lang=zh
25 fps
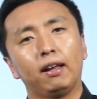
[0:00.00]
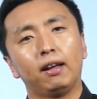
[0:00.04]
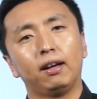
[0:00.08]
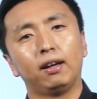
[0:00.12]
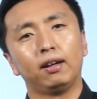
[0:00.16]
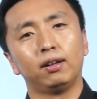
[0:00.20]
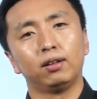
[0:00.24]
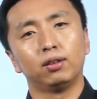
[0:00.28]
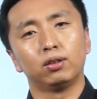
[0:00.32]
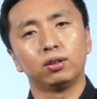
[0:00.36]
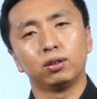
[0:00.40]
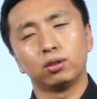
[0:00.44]

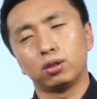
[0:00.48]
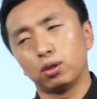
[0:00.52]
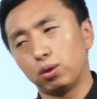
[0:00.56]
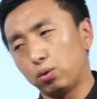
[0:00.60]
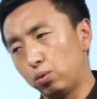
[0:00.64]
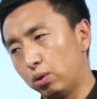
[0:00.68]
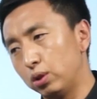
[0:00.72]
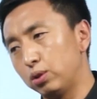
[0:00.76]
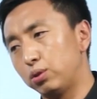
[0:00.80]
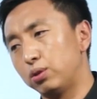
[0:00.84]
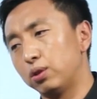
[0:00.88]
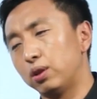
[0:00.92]
啊，
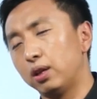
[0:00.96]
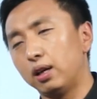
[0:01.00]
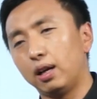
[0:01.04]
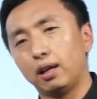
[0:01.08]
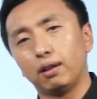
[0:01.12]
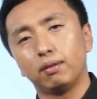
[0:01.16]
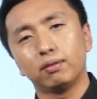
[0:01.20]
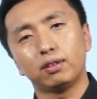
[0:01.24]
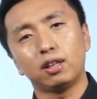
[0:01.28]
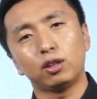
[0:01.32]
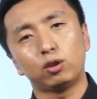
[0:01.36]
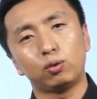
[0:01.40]
获取
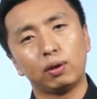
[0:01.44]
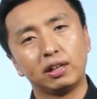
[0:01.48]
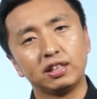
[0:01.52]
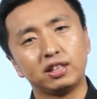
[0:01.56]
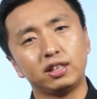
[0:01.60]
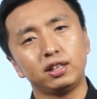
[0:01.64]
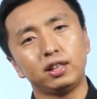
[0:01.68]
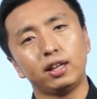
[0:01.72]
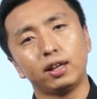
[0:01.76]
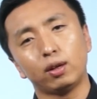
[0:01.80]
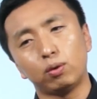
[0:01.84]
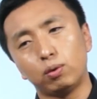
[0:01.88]
了在短
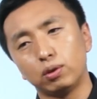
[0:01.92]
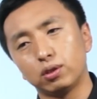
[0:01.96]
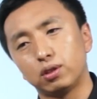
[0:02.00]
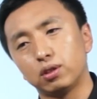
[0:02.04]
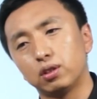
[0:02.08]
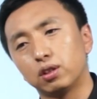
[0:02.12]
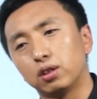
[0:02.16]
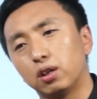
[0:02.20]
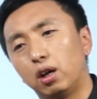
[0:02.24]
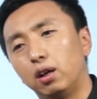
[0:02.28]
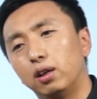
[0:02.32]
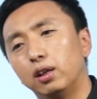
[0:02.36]
期内获
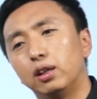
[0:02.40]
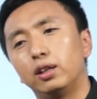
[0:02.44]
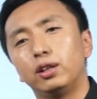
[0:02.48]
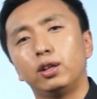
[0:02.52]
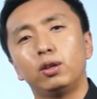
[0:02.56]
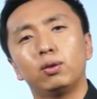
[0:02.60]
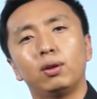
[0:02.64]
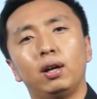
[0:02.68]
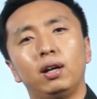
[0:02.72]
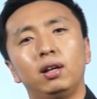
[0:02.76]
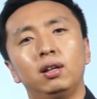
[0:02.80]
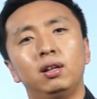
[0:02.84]
取了高额的
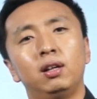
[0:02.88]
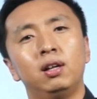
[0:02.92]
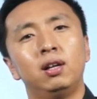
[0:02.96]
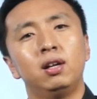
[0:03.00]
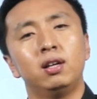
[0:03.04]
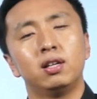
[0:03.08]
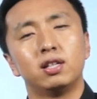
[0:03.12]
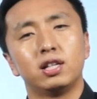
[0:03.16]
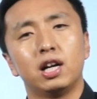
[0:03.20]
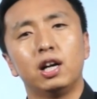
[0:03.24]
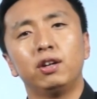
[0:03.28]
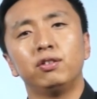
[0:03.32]
利润，
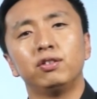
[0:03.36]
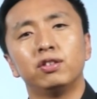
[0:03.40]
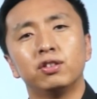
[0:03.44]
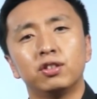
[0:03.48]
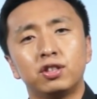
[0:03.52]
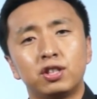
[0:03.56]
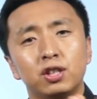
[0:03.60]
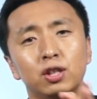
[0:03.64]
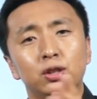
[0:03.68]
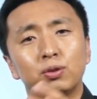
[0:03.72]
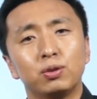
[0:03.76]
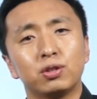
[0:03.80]
然后你
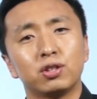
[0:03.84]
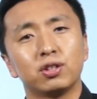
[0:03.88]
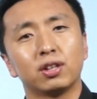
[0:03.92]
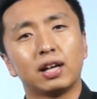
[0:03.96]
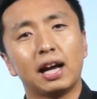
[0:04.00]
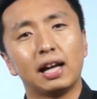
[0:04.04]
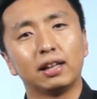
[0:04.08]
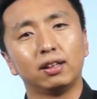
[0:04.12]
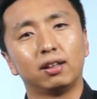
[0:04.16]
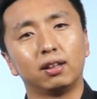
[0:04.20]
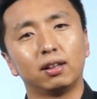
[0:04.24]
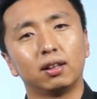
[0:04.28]
的竞争对手
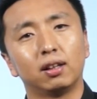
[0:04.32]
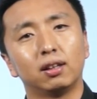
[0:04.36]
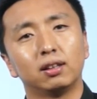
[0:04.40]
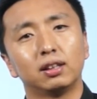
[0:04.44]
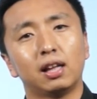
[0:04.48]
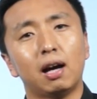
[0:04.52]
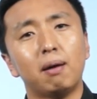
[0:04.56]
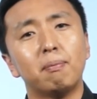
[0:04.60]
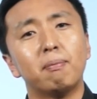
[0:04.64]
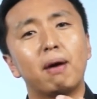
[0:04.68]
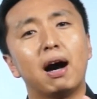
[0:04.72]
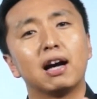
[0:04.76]
看到了，
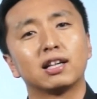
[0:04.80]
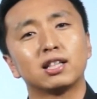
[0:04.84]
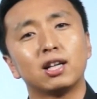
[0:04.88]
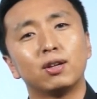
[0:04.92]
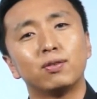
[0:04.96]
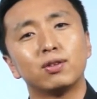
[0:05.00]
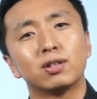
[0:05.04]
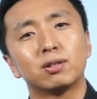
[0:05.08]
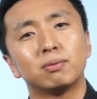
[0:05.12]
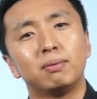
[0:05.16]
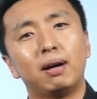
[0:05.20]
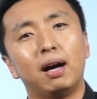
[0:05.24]
他马
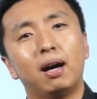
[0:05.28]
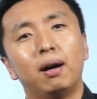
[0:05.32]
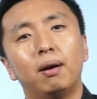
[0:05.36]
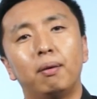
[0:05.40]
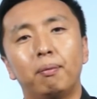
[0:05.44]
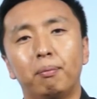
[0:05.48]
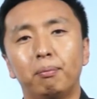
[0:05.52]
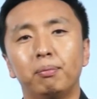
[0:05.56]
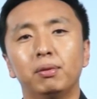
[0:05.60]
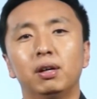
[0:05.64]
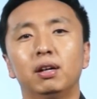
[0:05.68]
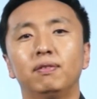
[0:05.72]
上会什么
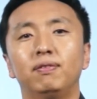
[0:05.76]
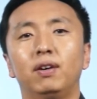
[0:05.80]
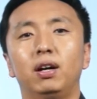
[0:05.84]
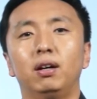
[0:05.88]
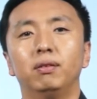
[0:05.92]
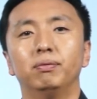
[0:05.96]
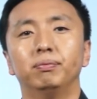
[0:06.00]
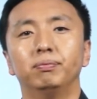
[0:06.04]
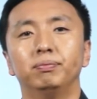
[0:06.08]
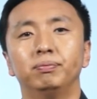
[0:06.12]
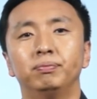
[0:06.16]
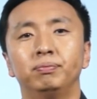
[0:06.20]
模仿，
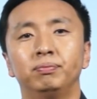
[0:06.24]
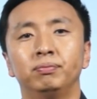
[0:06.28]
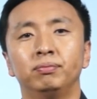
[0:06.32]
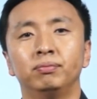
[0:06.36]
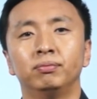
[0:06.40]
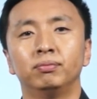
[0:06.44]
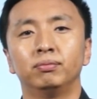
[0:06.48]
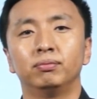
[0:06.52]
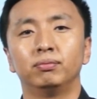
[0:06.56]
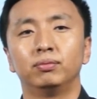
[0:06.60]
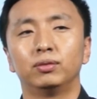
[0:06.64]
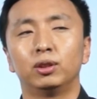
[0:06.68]

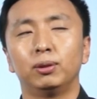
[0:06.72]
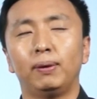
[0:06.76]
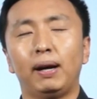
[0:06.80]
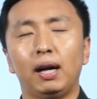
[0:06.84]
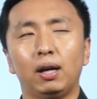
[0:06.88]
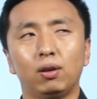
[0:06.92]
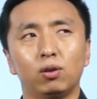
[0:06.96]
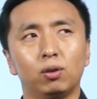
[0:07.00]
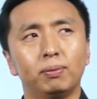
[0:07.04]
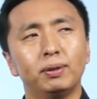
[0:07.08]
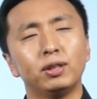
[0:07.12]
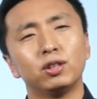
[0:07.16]
对
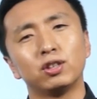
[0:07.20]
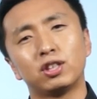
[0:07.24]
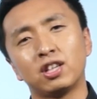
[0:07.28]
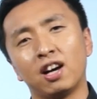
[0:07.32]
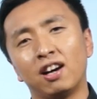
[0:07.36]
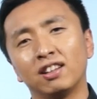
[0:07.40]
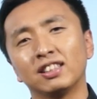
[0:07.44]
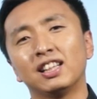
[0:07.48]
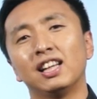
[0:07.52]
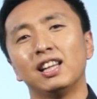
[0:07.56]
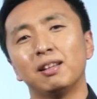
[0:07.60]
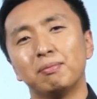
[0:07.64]
吧？我们有
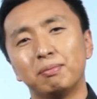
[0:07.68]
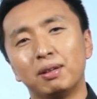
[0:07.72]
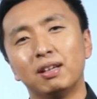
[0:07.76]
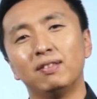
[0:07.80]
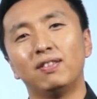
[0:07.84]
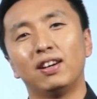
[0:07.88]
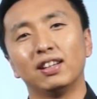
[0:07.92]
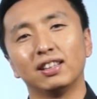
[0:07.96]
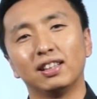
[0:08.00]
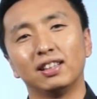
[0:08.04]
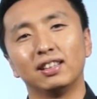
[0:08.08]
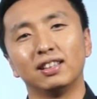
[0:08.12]
强大的模
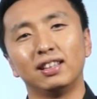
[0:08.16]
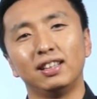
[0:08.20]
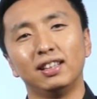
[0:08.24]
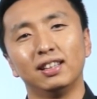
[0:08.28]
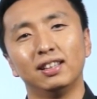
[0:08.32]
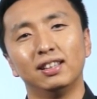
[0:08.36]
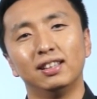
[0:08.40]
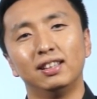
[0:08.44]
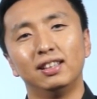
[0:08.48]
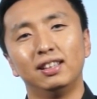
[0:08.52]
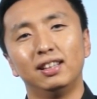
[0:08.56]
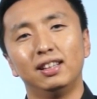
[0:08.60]
仿能力，
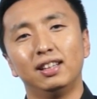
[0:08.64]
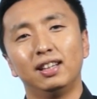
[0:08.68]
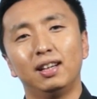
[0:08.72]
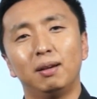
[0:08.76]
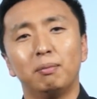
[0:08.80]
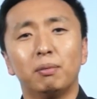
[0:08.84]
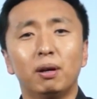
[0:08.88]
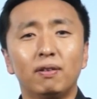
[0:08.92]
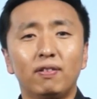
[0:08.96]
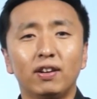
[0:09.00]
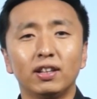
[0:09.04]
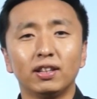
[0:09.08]

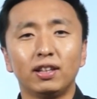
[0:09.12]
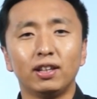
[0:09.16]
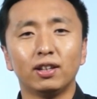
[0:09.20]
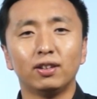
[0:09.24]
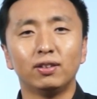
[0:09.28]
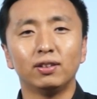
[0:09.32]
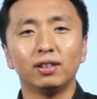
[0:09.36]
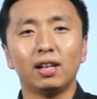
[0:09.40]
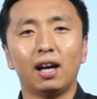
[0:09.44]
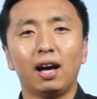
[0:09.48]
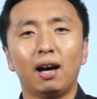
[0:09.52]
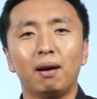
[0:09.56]
模仿你以
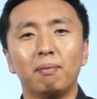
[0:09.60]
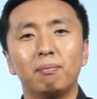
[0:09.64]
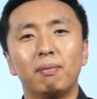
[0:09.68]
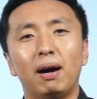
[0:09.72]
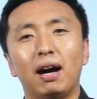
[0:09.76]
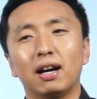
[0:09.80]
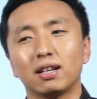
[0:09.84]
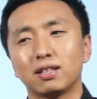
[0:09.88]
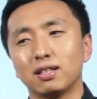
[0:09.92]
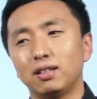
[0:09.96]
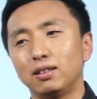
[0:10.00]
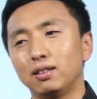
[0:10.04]
后呢，
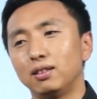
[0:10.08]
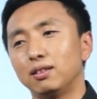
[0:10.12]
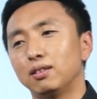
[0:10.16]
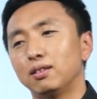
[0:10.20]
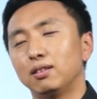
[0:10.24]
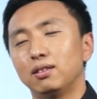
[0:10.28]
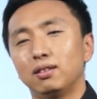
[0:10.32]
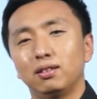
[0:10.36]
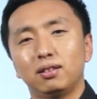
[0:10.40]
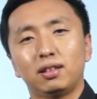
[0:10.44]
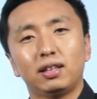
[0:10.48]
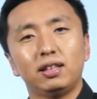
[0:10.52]
马上
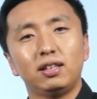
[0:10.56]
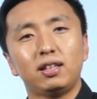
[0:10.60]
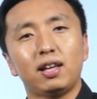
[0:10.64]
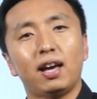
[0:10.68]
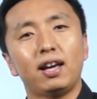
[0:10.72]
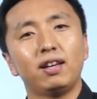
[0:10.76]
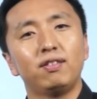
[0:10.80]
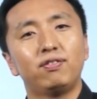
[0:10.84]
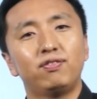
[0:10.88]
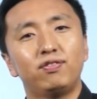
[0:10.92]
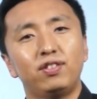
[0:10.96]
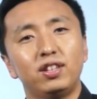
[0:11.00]
跟你
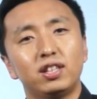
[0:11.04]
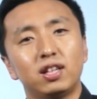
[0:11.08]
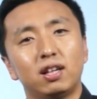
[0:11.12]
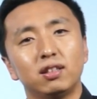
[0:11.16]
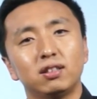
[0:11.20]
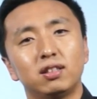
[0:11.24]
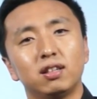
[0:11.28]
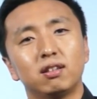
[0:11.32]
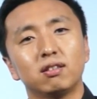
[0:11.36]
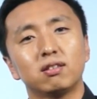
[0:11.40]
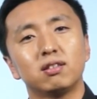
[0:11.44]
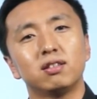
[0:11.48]
还非
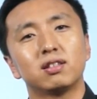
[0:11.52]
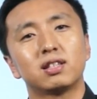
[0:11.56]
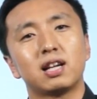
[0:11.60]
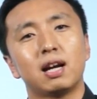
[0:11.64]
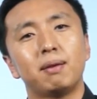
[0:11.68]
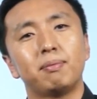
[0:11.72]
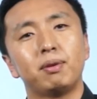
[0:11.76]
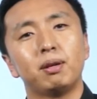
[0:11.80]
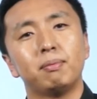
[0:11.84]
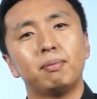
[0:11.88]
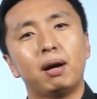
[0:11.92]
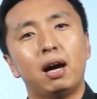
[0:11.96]
常相似的
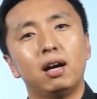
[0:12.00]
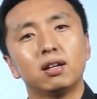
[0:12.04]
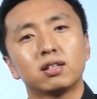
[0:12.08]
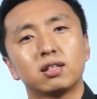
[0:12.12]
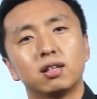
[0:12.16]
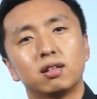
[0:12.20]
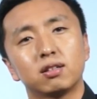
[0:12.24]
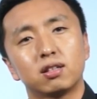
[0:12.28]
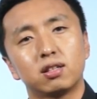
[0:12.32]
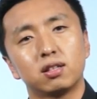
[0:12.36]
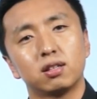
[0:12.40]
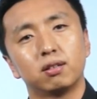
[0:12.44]
产品马上
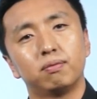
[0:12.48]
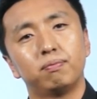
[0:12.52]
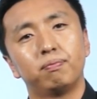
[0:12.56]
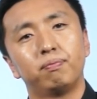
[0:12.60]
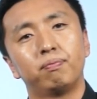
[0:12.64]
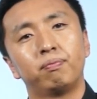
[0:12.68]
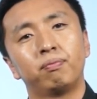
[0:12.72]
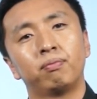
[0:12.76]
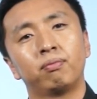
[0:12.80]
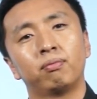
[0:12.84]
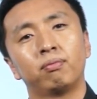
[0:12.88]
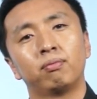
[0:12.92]
上市，
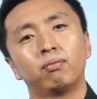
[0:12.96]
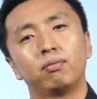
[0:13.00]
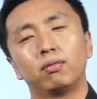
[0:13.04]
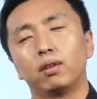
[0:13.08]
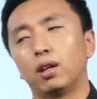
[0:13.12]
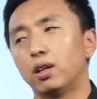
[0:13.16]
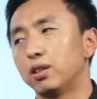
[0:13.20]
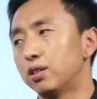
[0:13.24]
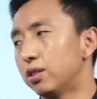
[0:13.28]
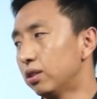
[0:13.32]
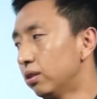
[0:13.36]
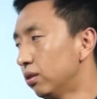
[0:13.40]

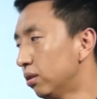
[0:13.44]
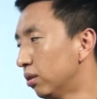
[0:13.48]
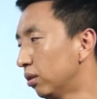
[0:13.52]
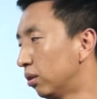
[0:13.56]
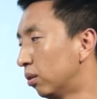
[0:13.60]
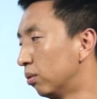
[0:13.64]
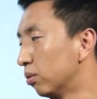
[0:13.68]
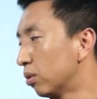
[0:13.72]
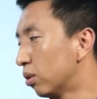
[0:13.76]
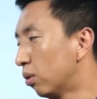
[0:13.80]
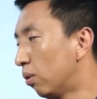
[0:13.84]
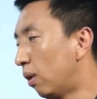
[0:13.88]
啊，这都是
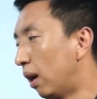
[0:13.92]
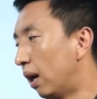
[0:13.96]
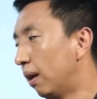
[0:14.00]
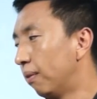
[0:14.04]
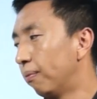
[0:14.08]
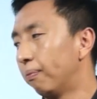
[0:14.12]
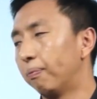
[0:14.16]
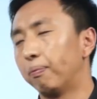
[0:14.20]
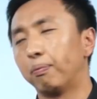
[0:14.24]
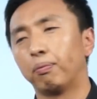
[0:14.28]
同质化。